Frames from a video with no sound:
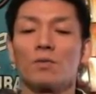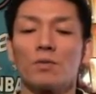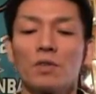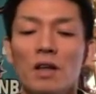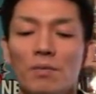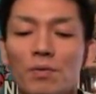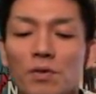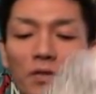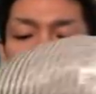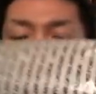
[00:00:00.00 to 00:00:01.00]
フルレン、
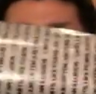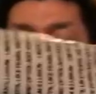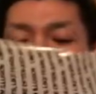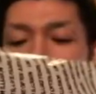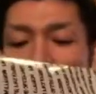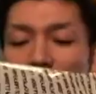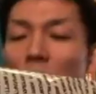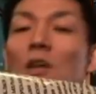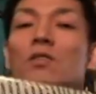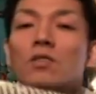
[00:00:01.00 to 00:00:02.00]
フルセンレングス、
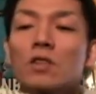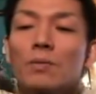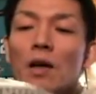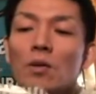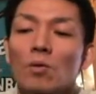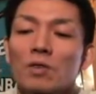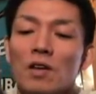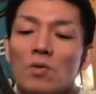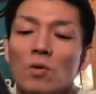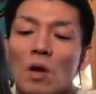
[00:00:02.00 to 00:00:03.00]
ズームエア搭
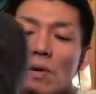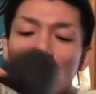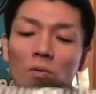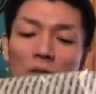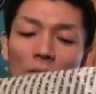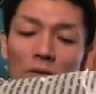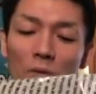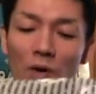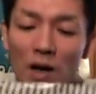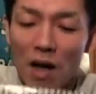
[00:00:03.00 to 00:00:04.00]
載ジョーダンワンでございます。
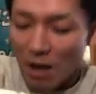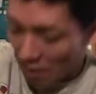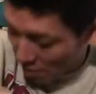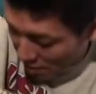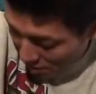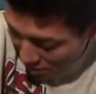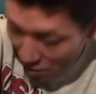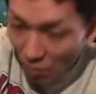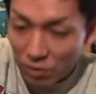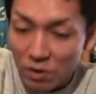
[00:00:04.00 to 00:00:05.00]
これが
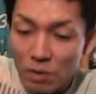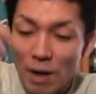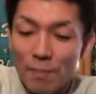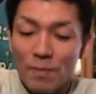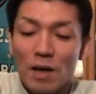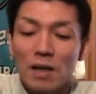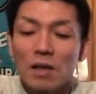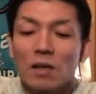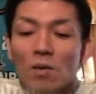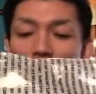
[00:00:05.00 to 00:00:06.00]
よっつめ。はい、
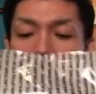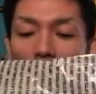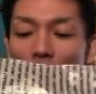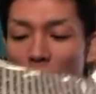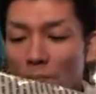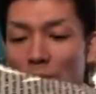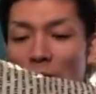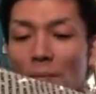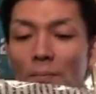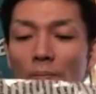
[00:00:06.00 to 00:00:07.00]
よん
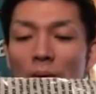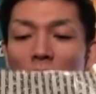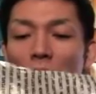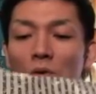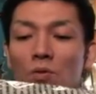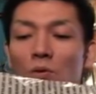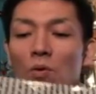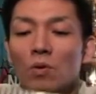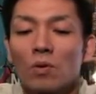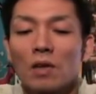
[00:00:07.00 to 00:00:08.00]
ばんめという
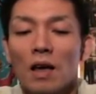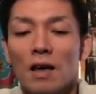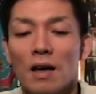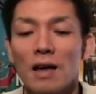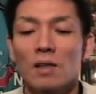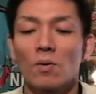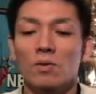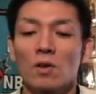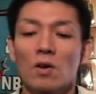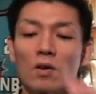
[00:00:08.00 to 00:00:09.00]
ことで、はい、ど
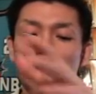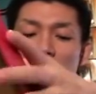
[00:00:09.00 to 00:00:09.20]
うぞ。